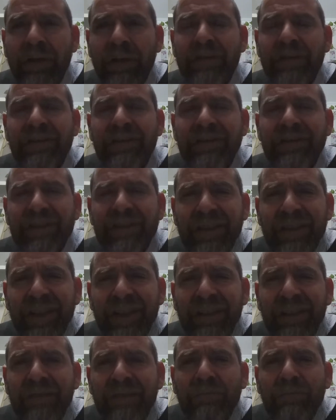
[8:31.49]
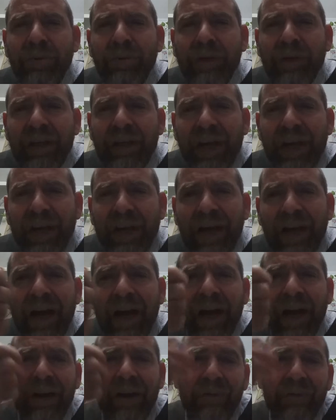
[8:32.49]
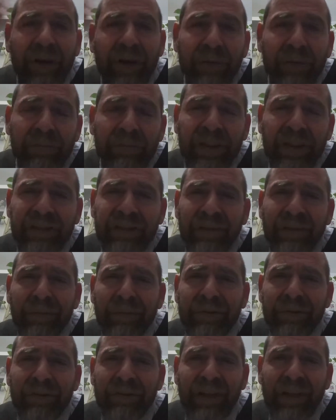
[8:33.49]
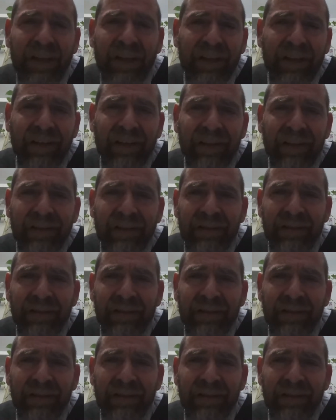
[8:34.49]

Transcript: sin buscar una conveniencia personal.